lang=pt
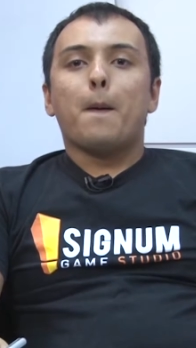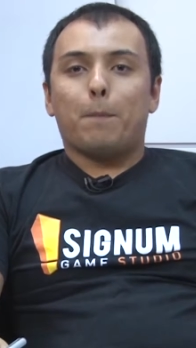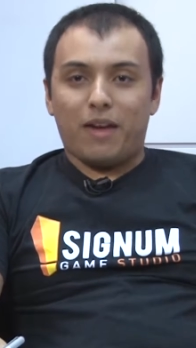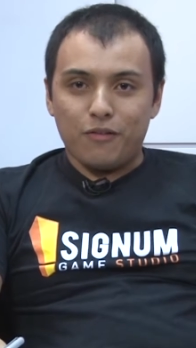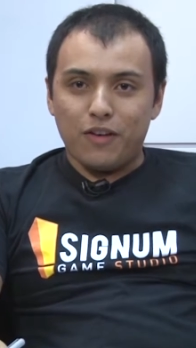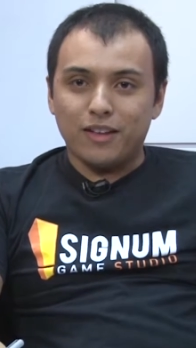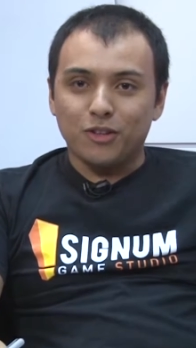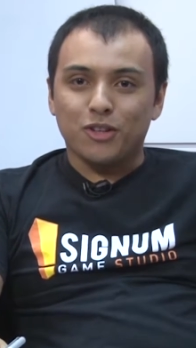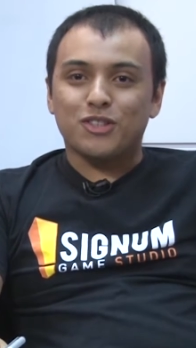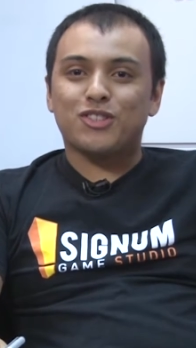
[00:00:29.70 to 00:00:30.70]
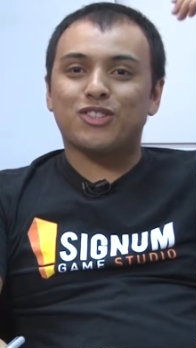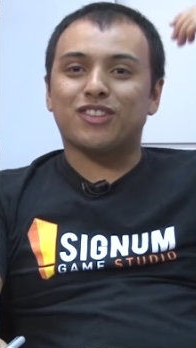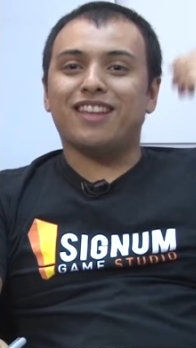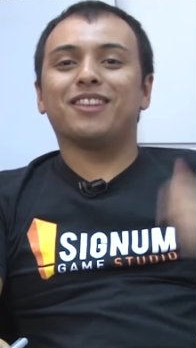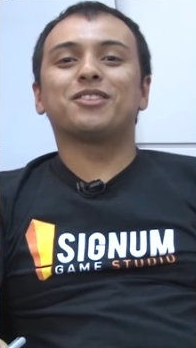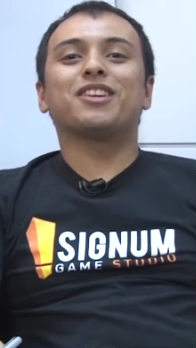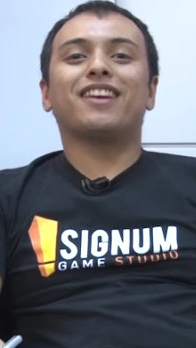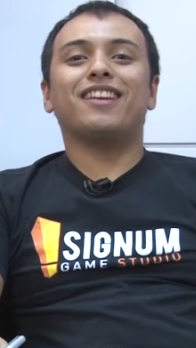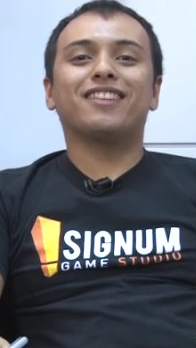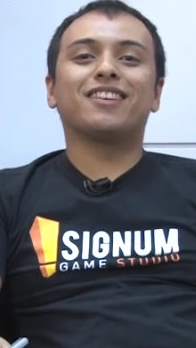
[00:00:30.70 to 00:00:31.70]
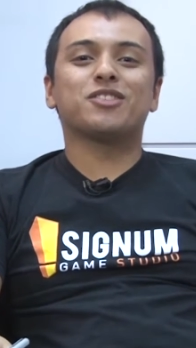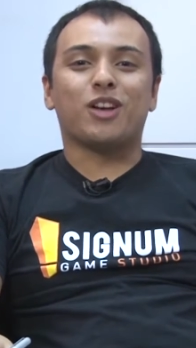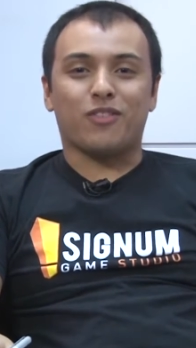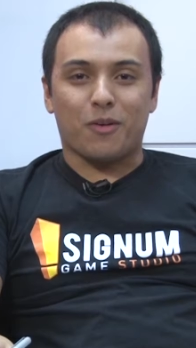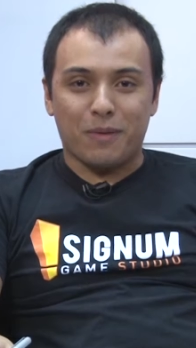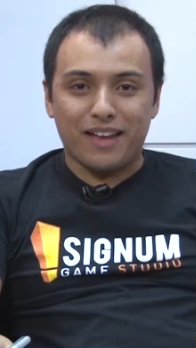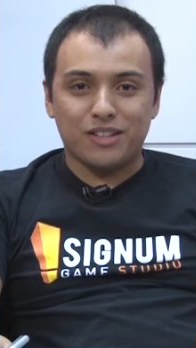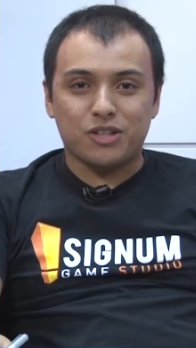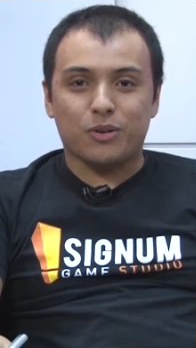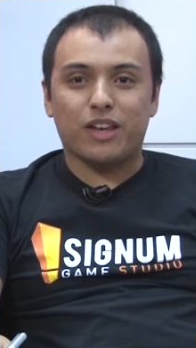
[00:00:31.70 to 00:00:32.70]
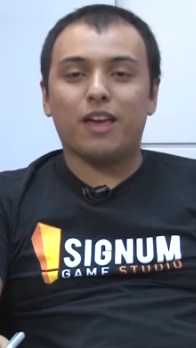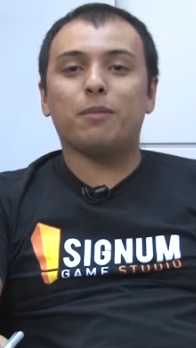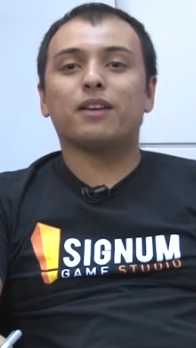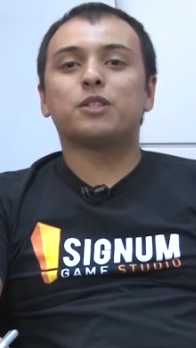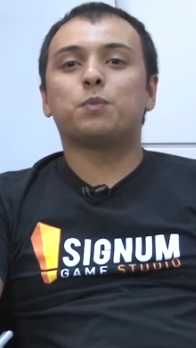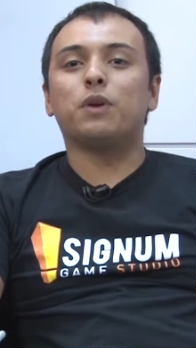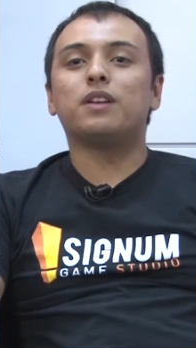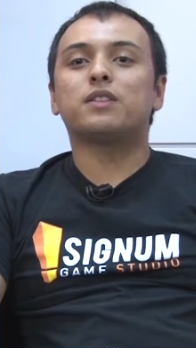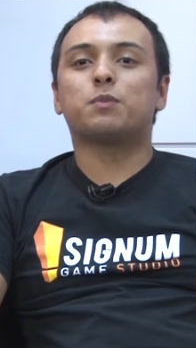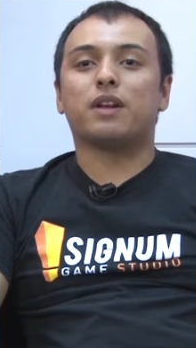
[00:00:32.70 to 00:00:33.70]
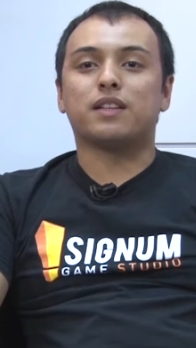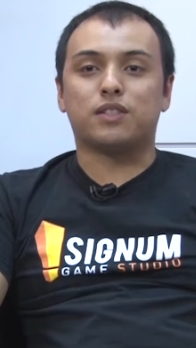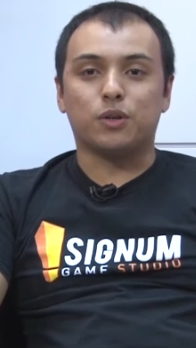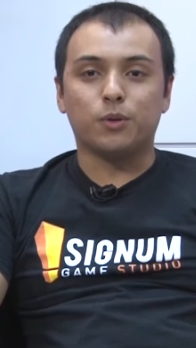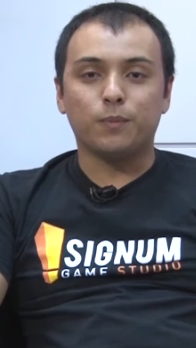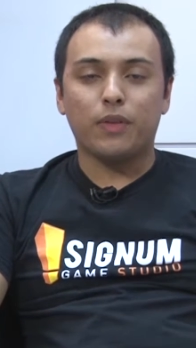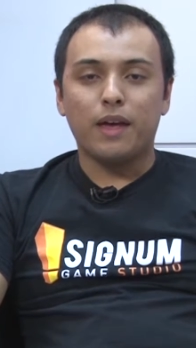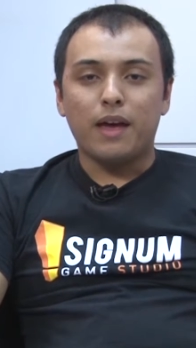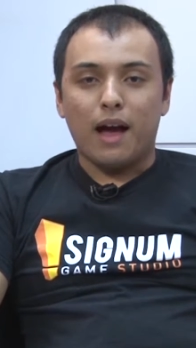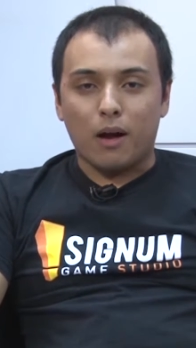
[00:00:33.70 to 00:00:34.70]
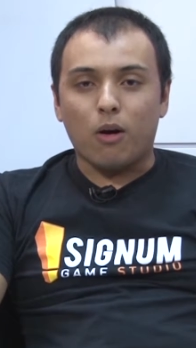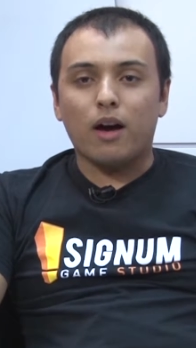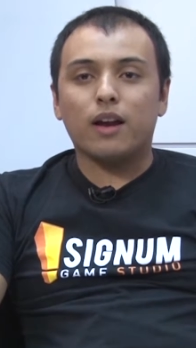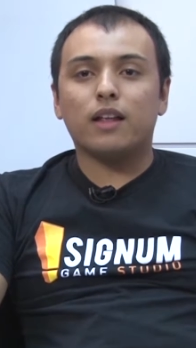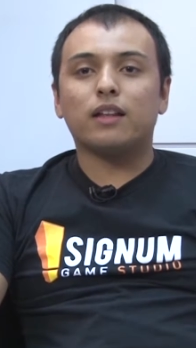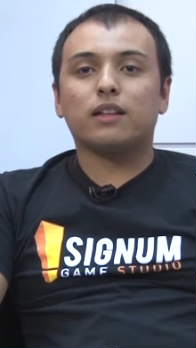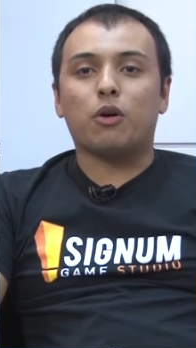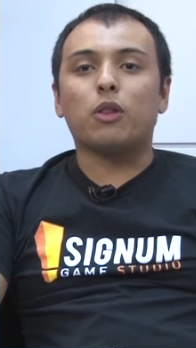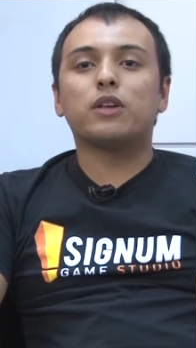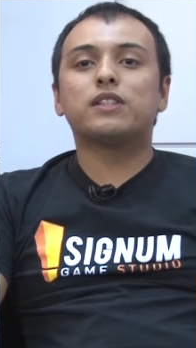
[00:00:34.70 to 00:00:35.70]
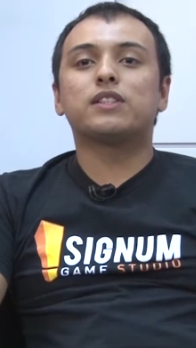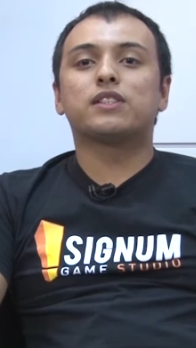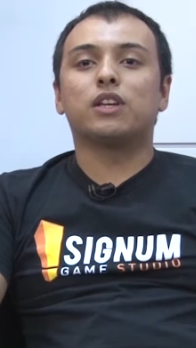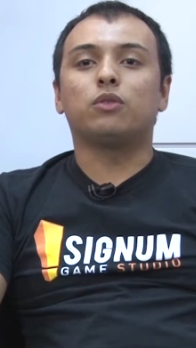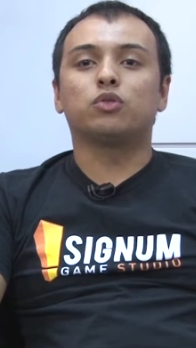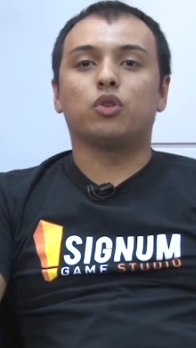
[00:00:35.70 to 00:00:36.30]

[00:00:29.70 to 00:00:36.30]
Bem-vindos, queridos e queridas, novamente ao Game Experience Brasil, agora com a nossa edição